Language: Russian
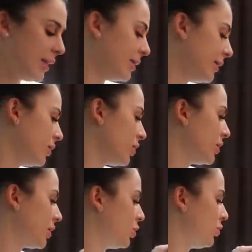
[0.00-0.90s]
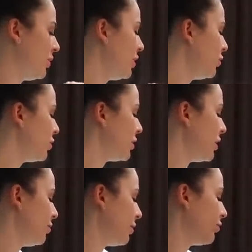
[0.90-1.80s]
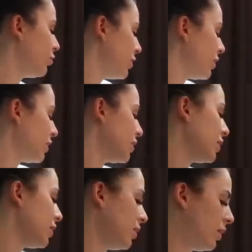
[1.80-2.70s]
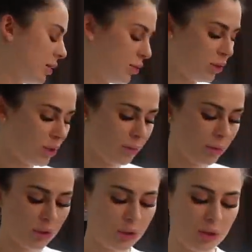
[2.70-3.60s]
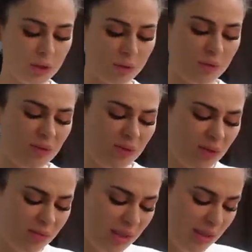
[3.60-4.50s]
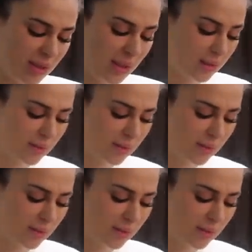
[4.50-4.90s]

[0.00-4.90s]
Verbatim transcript: Если я даже захочу видео снять, пофоткаться, хочется просто что-то такое удобное взять.